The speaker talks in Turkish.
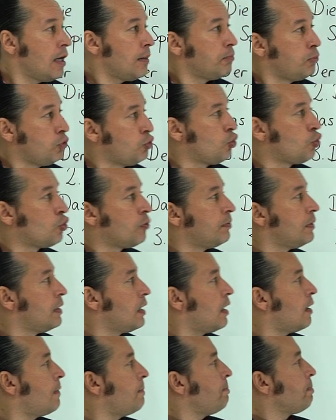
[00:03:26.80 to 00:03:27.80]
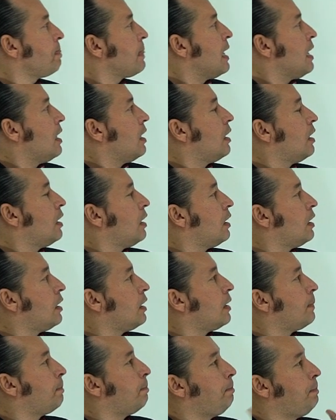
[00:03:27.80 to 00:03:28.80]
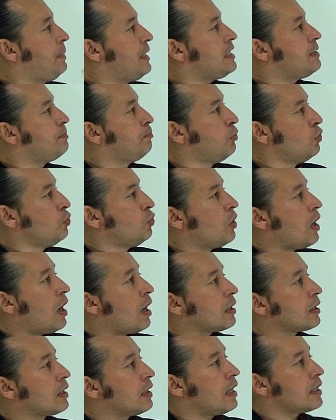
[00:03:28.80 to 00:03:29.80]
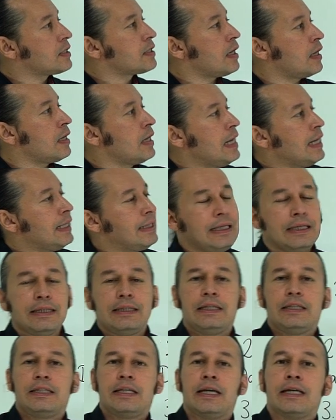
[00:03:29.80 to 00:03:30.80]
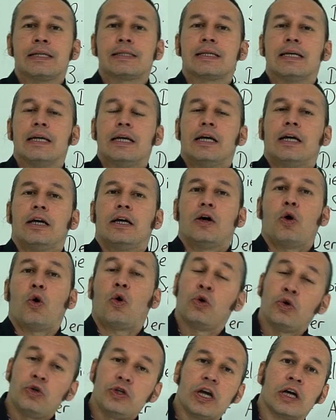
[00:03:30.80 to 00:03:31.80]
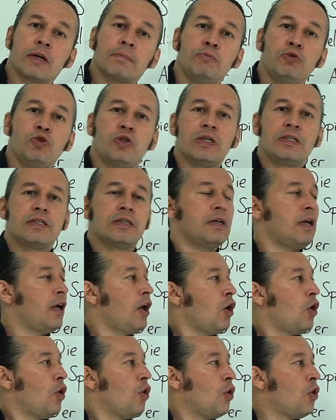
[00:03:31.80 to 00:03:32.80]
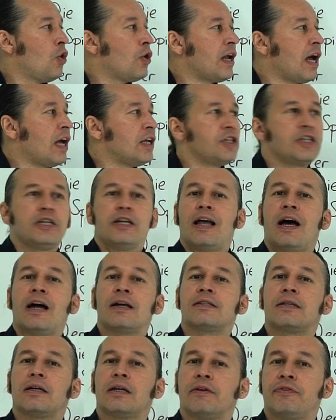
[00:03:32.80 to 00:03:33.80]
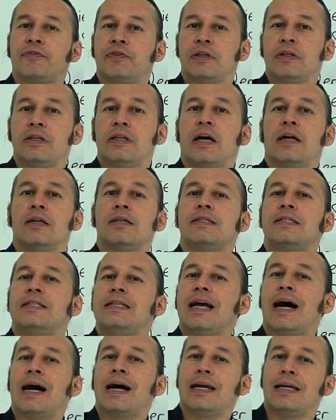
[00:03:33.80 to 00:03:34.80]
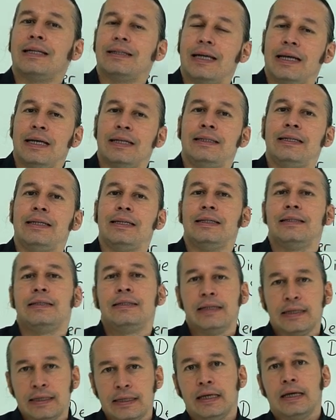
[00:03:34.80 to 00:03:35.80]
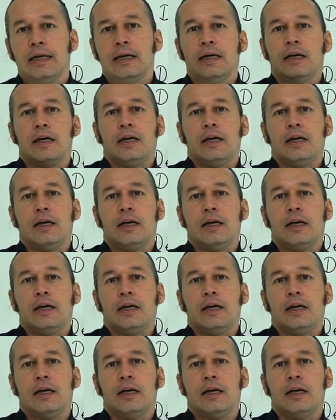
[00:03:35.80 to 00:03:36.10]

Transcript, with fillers: Bu durumda e, biz bunu arkadaşlar ne diyeceğiz? Oyuncak müzesi öğrenciler tarafından ziyaret edildi